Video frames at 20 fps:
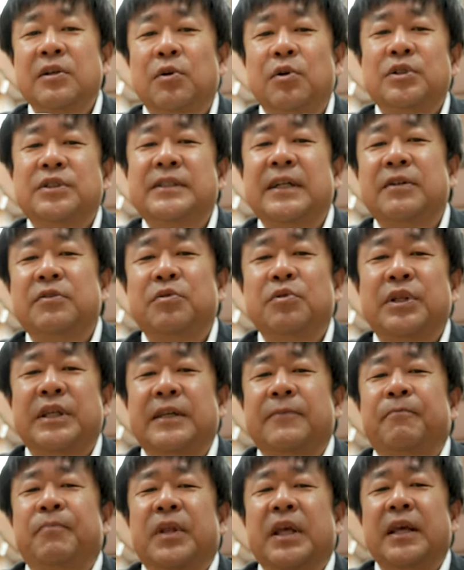こちらの
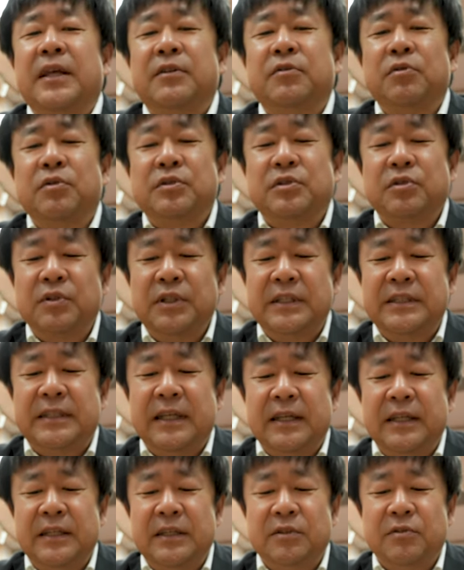時、えっ、ー、と、ソニー
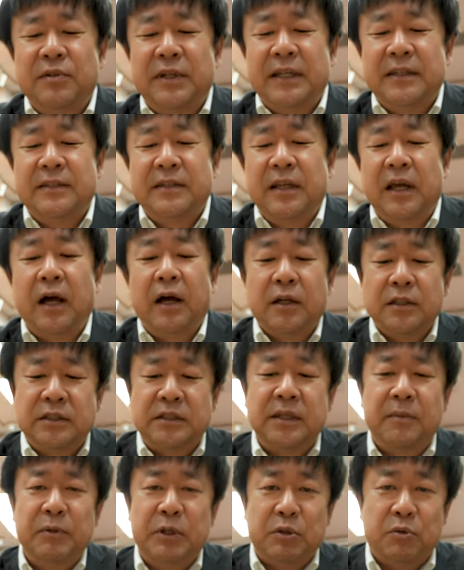製品となって、あ、
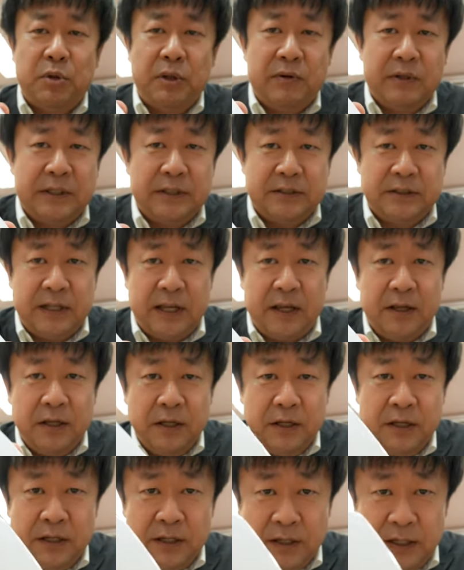ちなみにこれはですね、
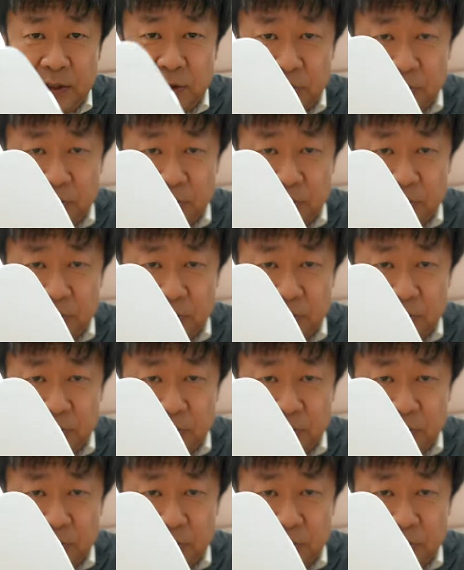えっ、ー、